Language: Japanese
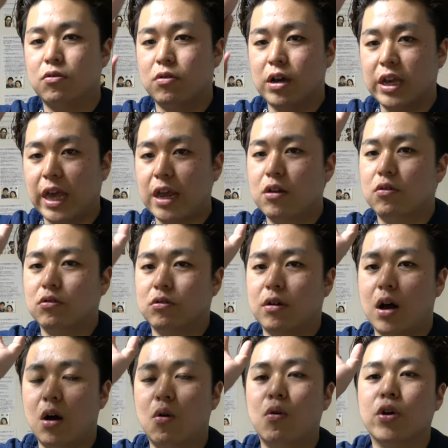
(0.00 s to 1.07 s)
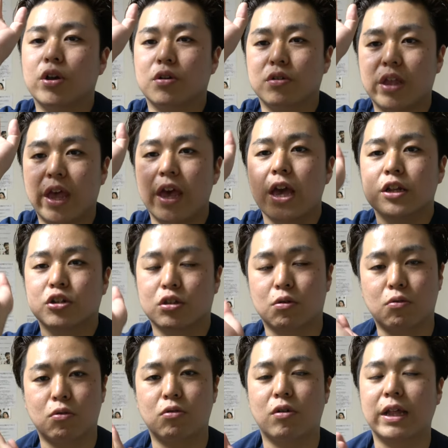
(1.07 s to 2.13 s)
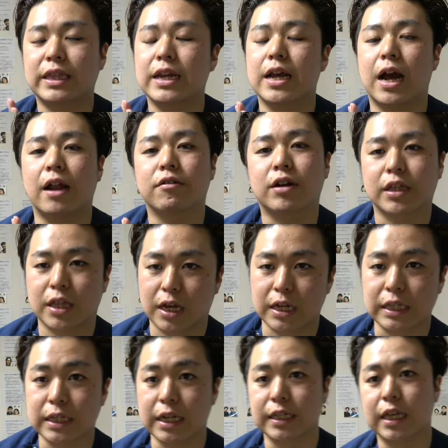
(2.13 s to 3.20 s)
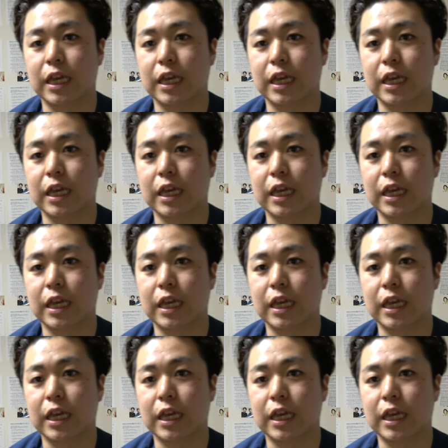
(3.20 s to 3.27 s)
ここが原因のことが多いので、ちょっと心当たりがある方はですね、